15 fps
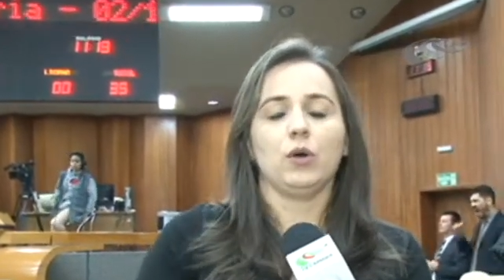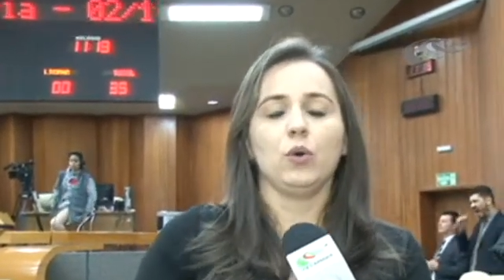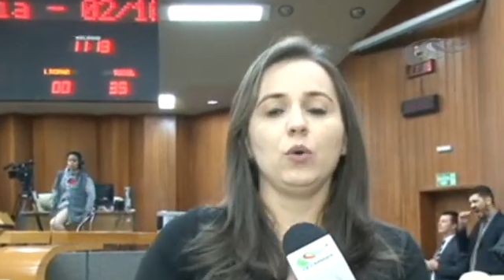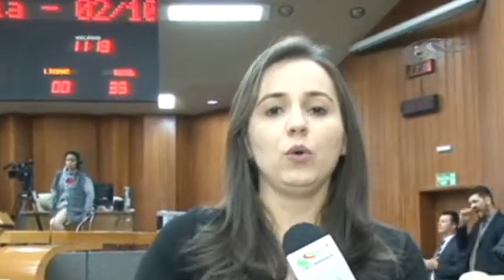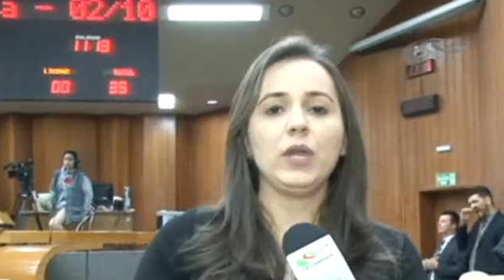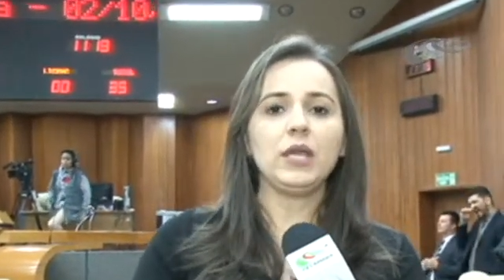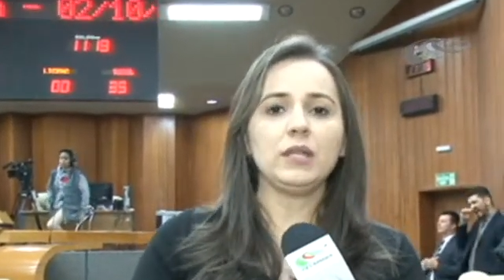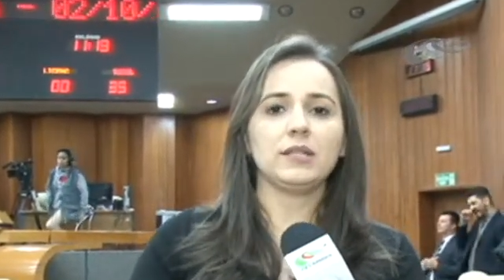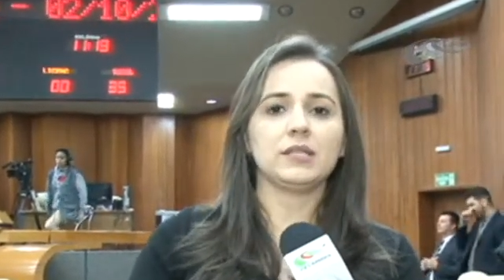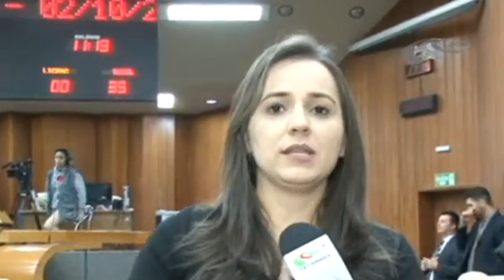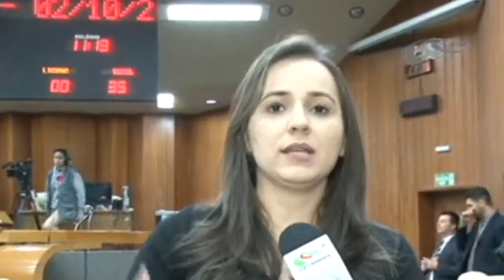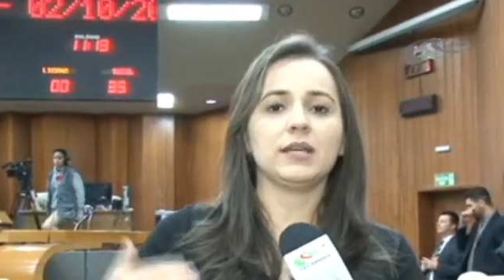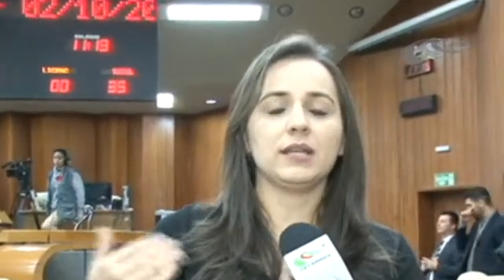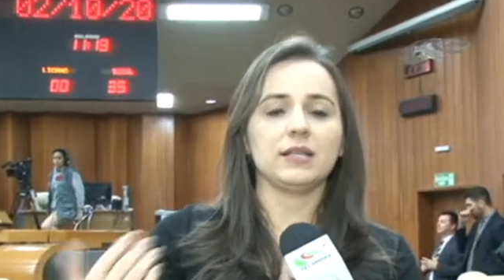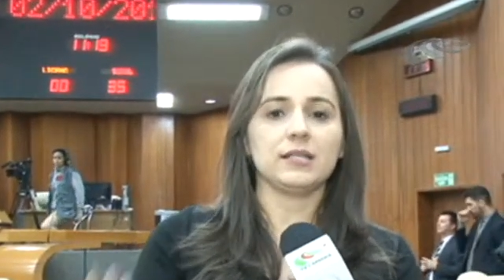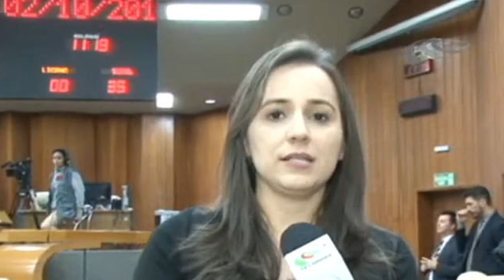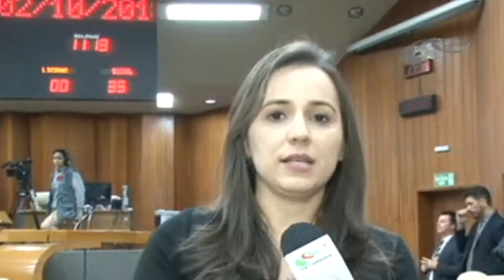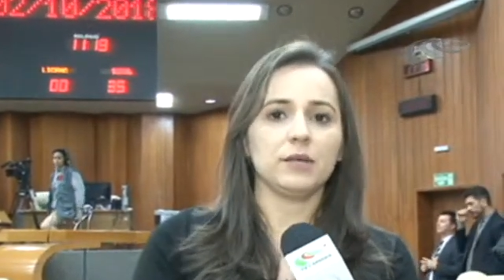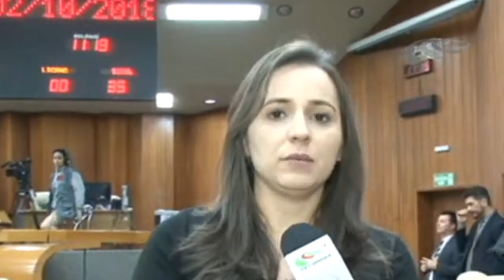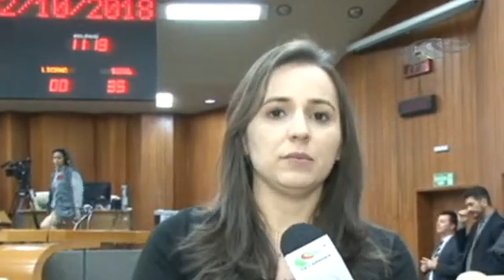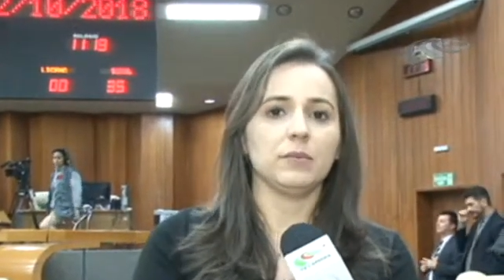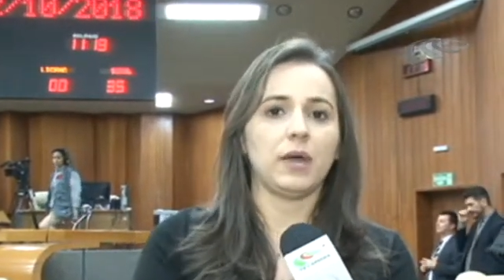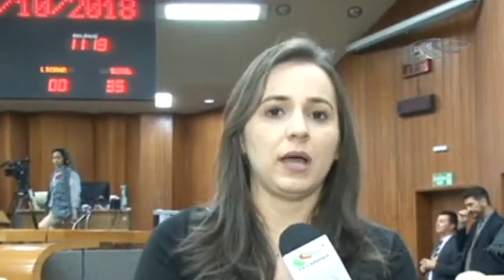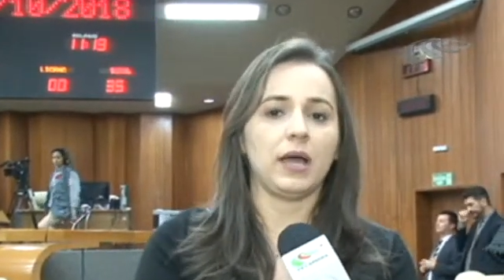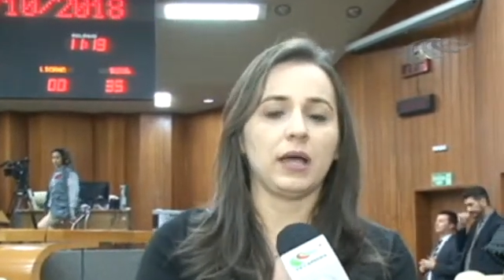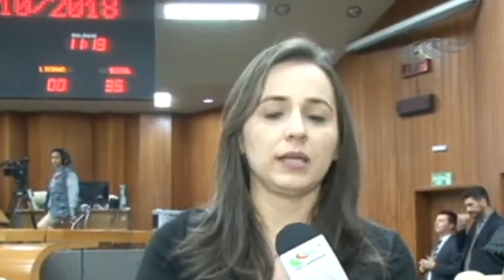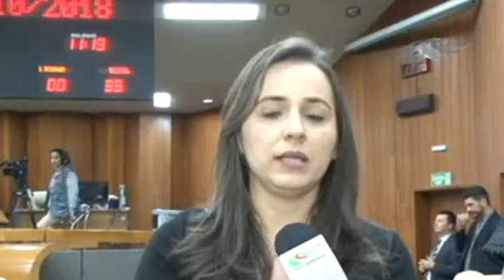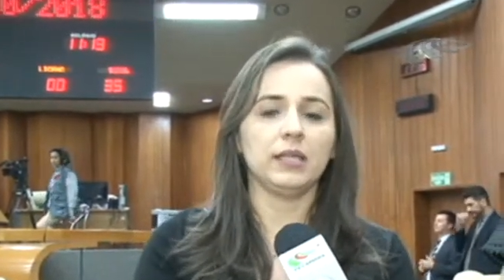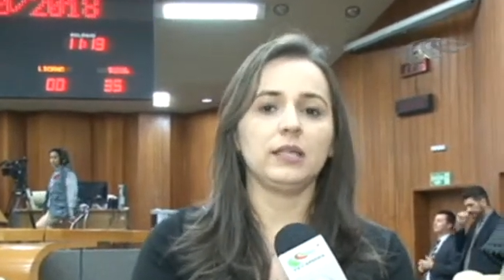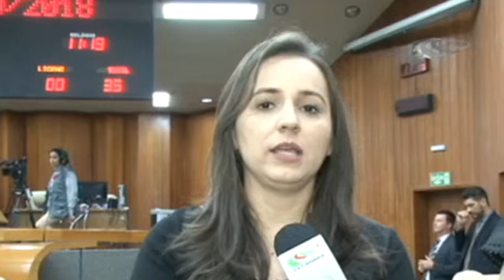o índice crescer
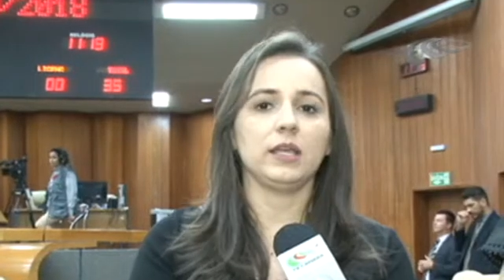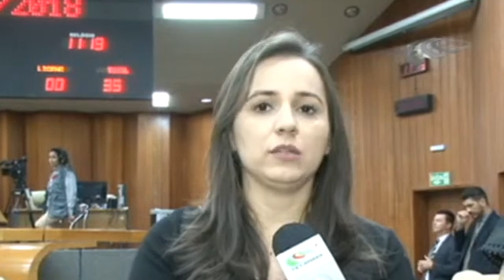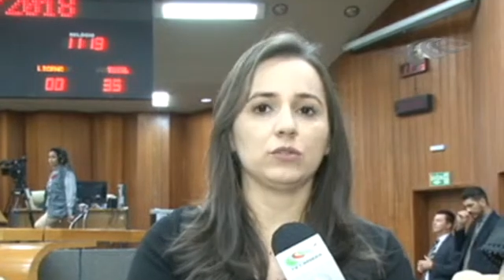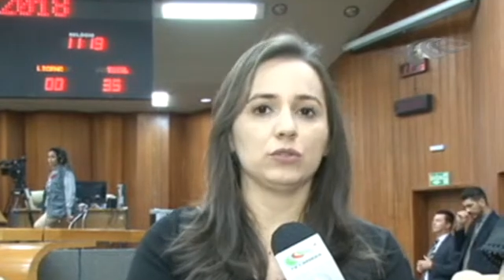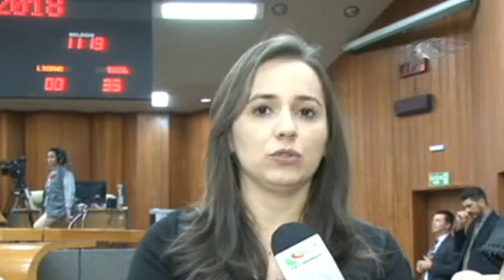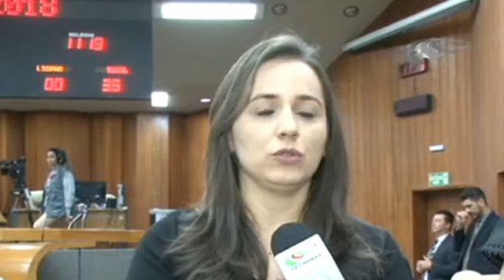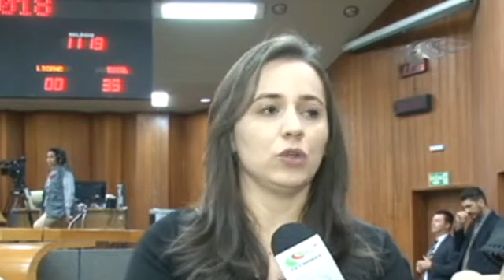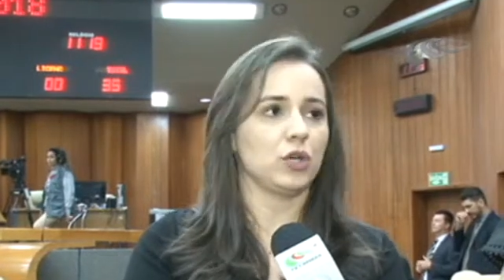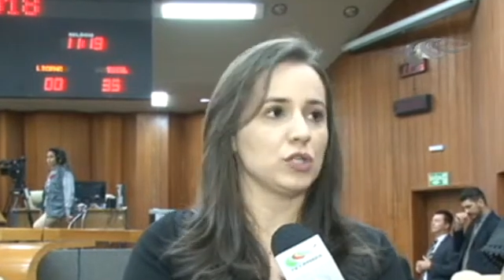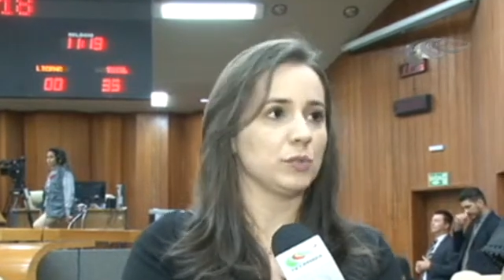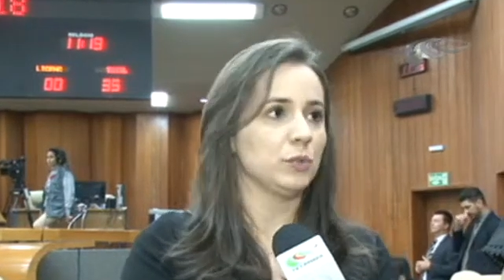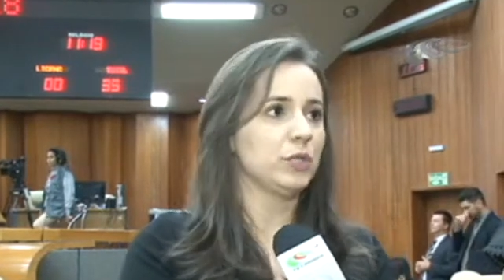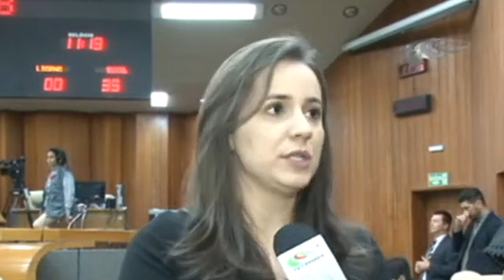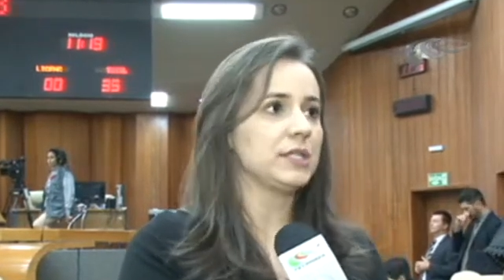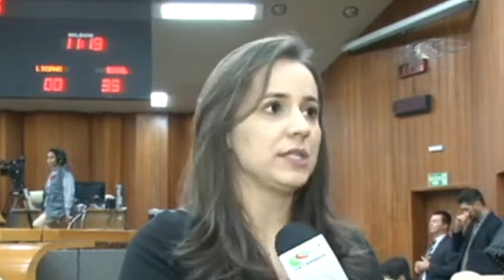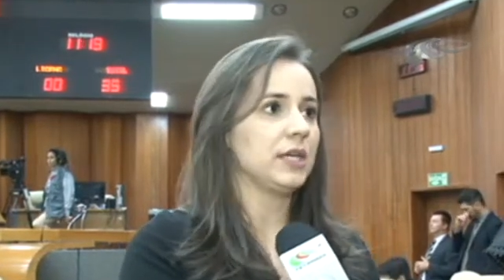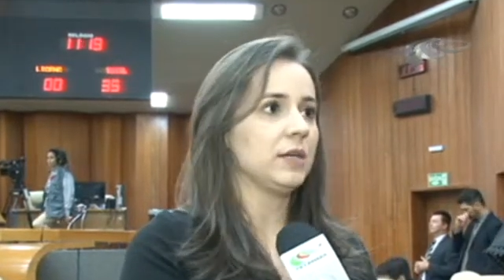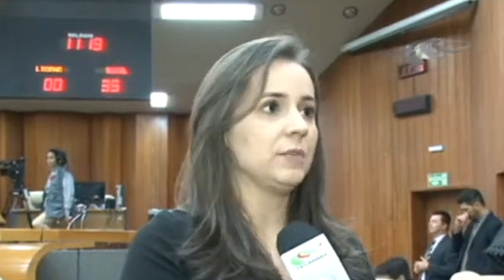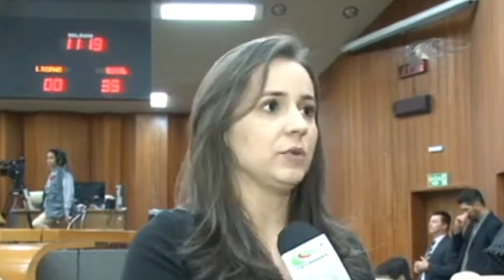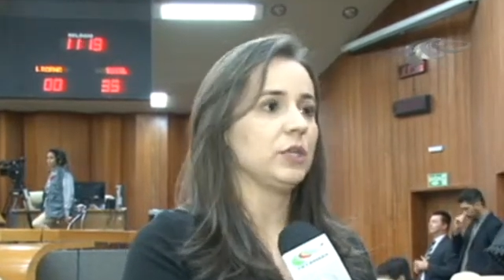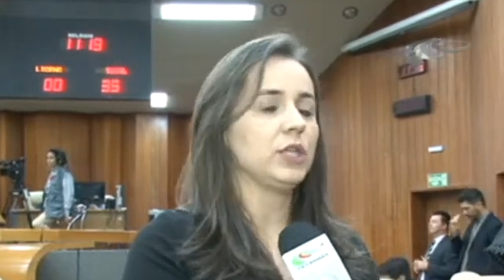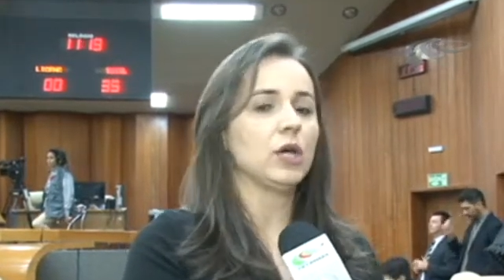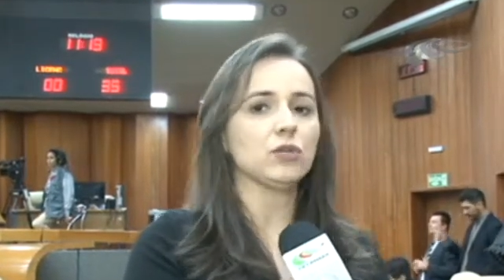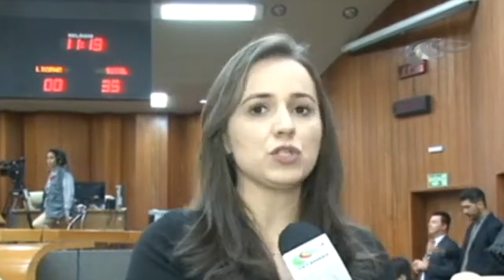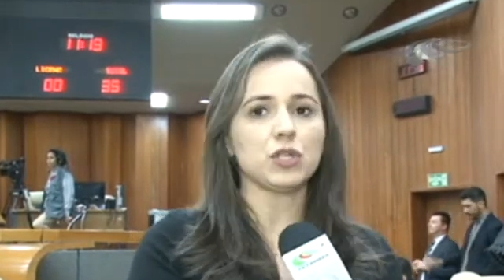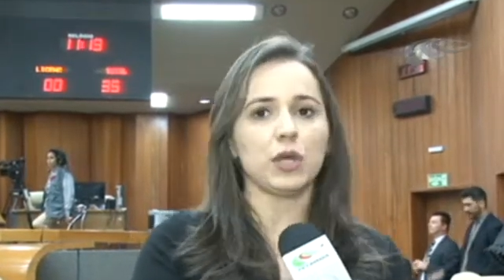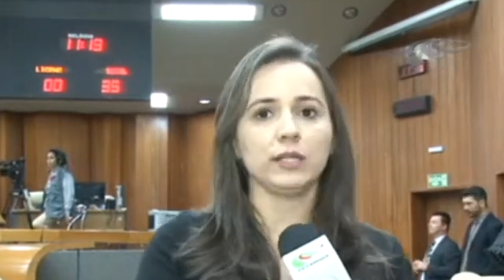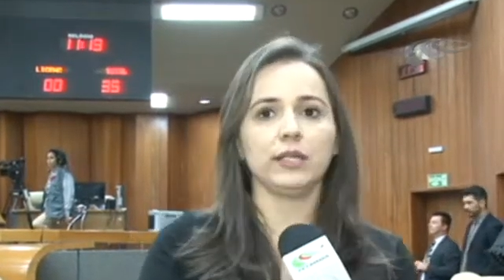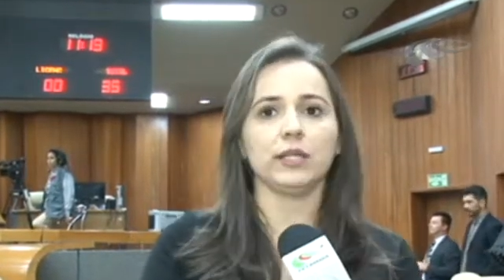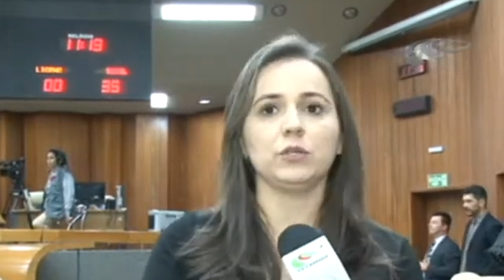aqui dentro do nosso município e não
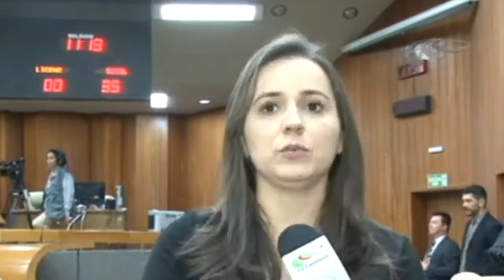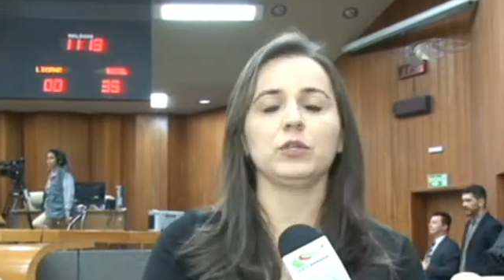só dentro do